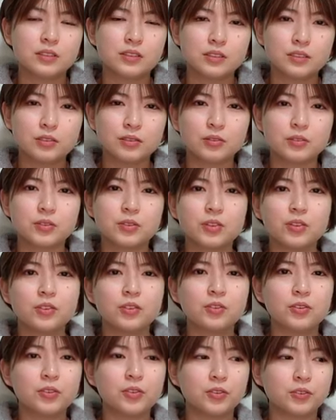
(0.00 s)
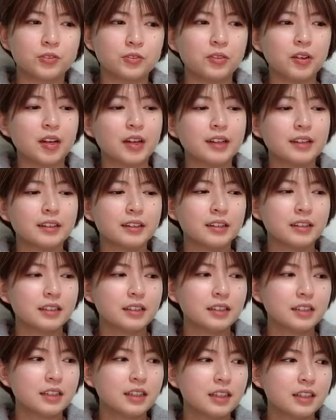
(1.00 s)
そうその努力は
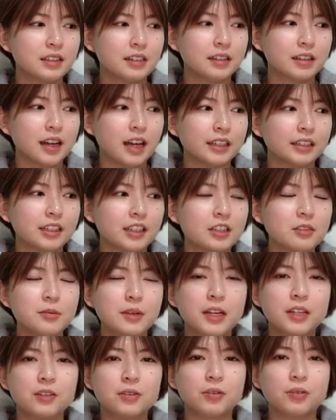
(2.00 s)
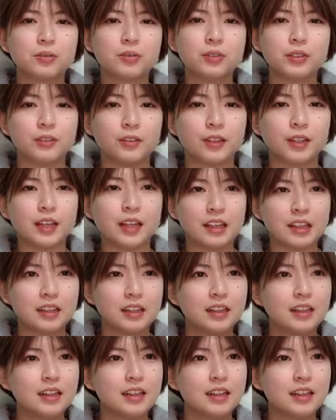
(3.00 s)
当たり前のことではない